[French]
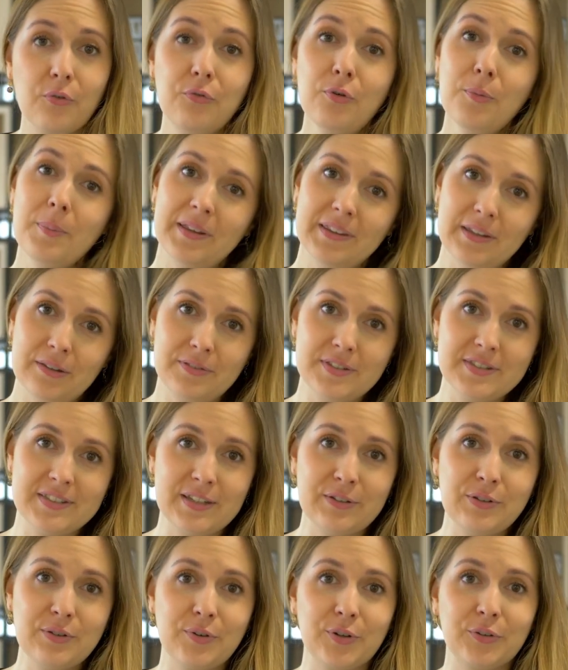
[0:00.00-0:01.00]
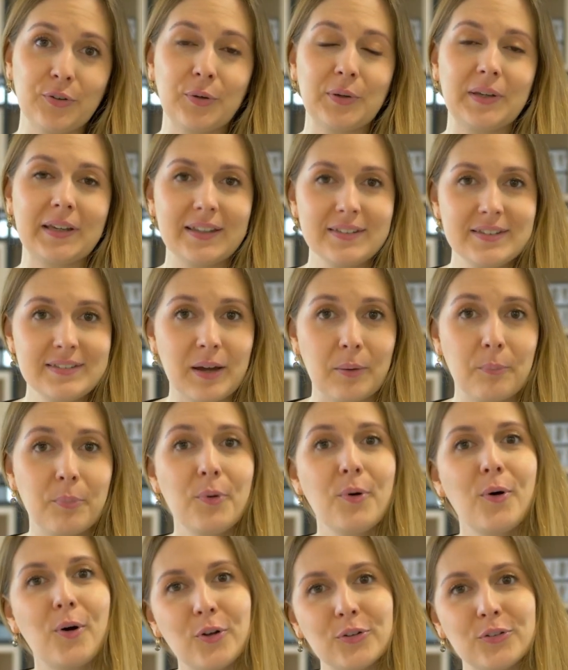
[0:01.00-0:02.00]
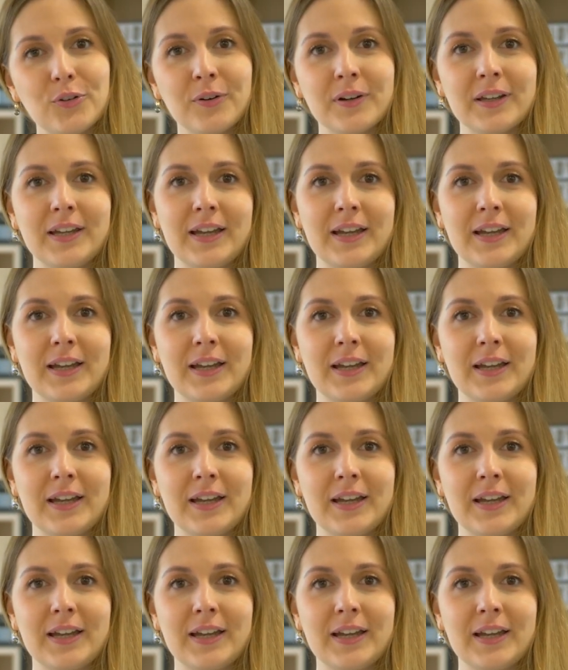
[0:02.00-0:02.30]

vous bénéficiez de votre crédit d'impôt en temps